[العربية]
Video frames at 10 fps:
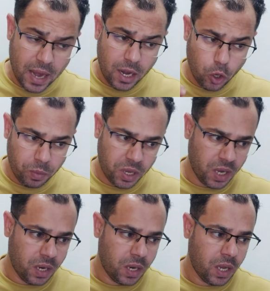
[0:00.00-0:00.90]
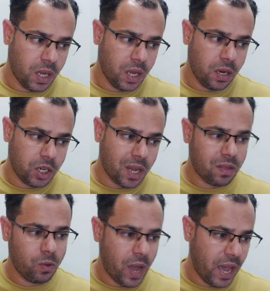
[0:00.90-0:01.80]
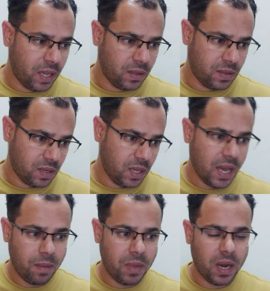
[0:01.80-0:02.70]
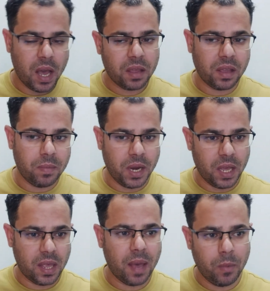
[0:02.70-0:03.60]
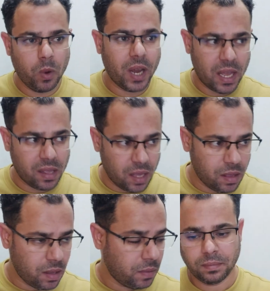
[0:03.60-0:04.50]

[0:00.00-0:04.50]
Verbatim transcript: هل يمكن ان شخص واحد يعمل اكثر من حساب جوجل ادسنس؟